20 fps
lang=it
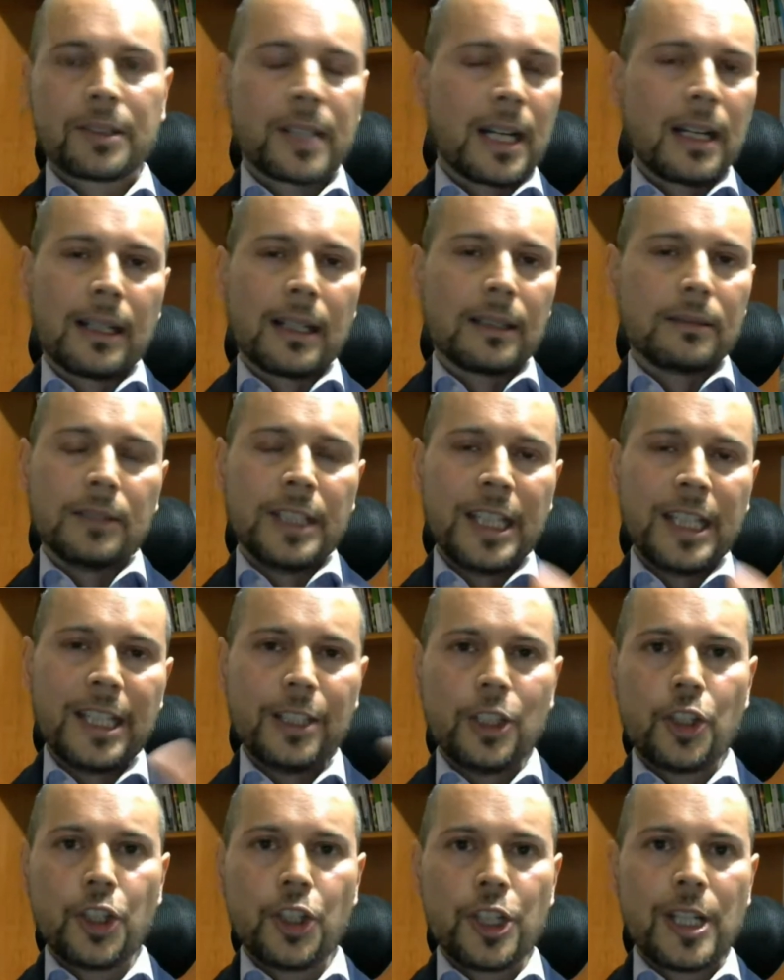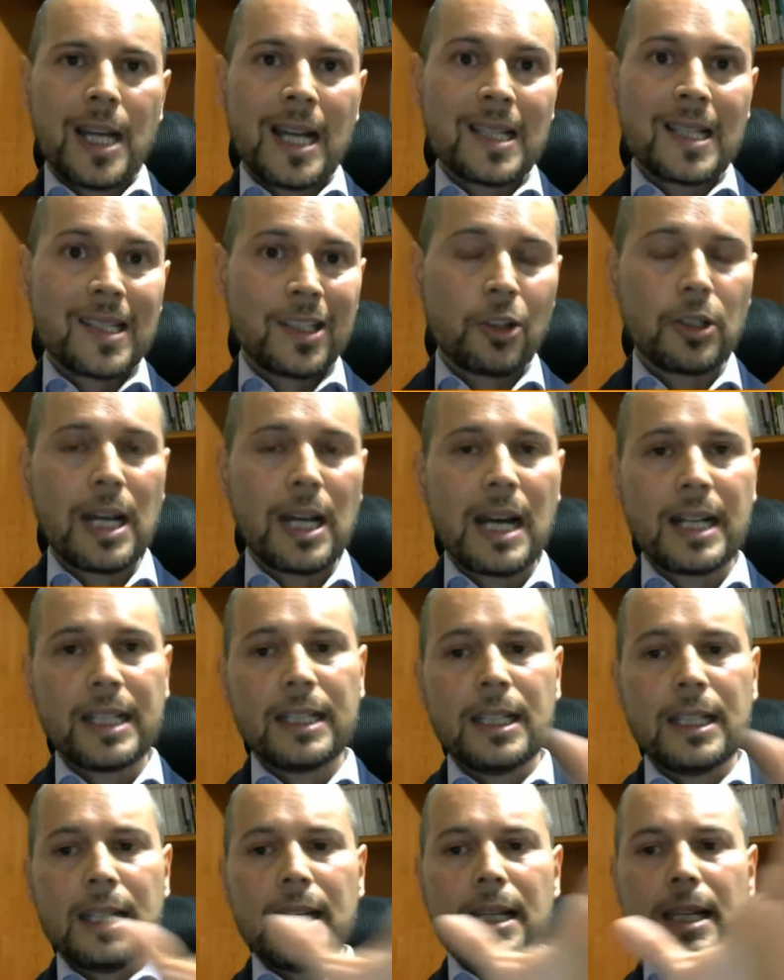tra gli indici
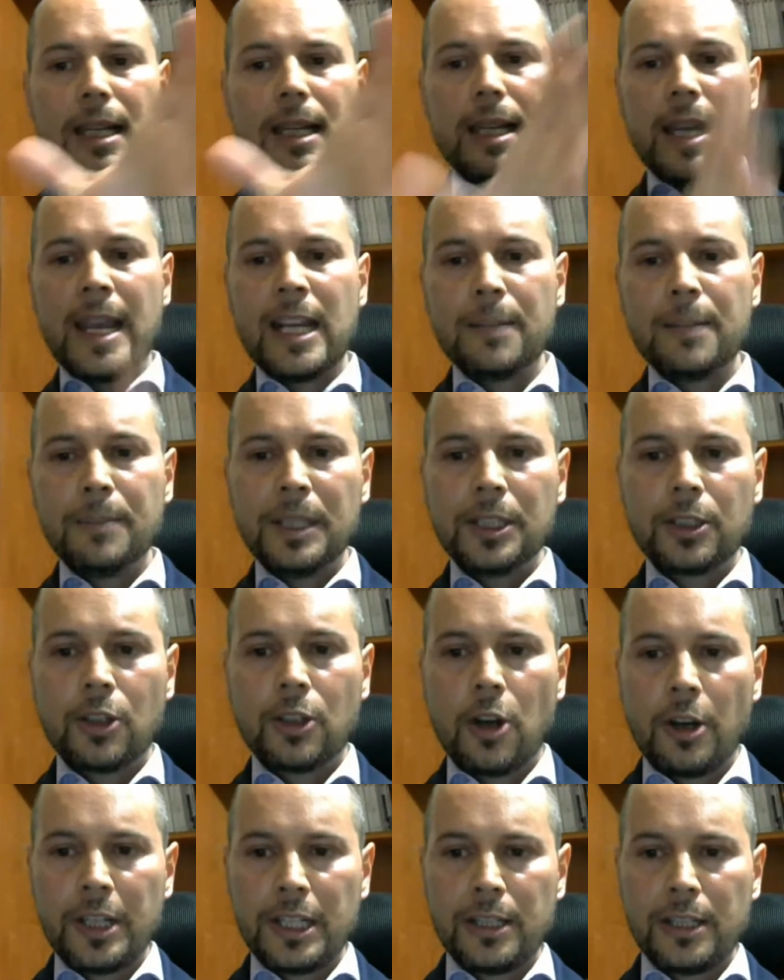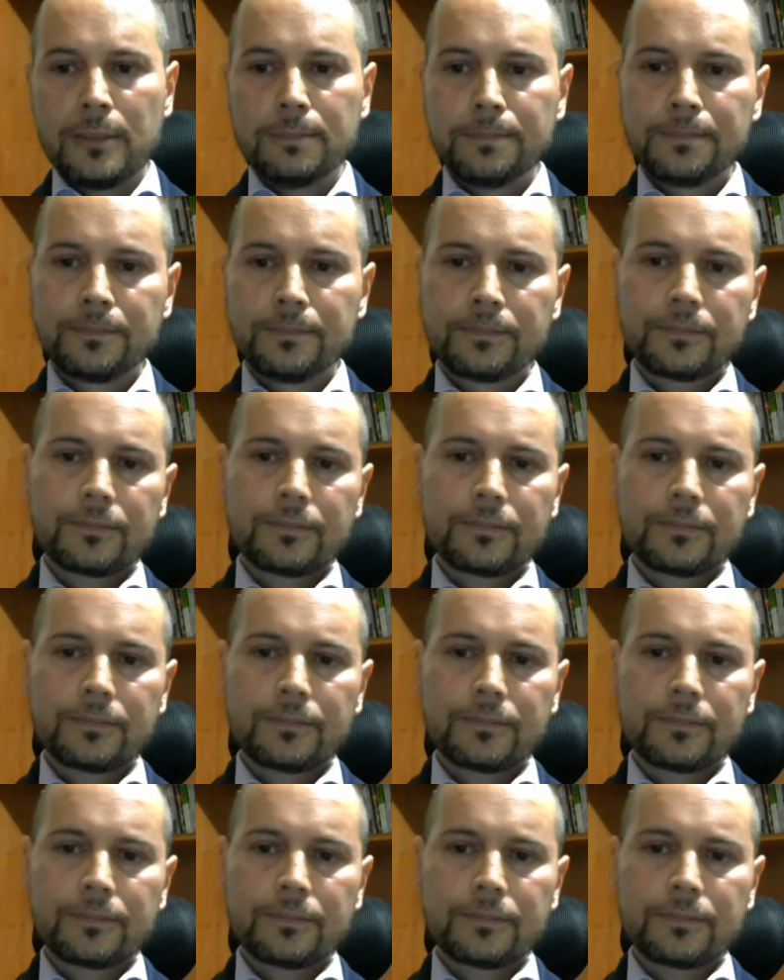azionari e il Bitcoin.